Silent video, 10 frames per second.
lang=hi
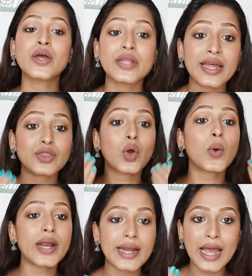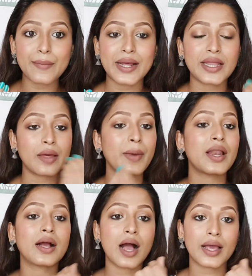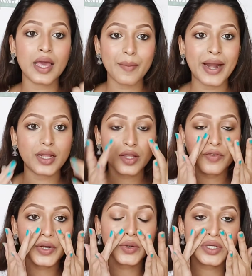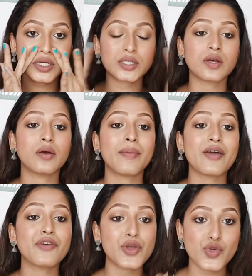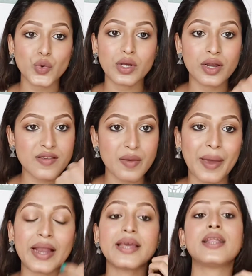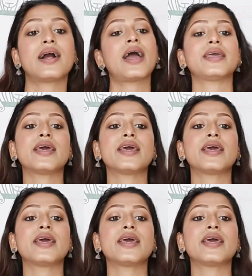ये थोड़ी टाइम लेती है मैं लगा के ही बैठी थी वीडियो जस्ट मैं वीडियो शूट करने से पहले ही लगाई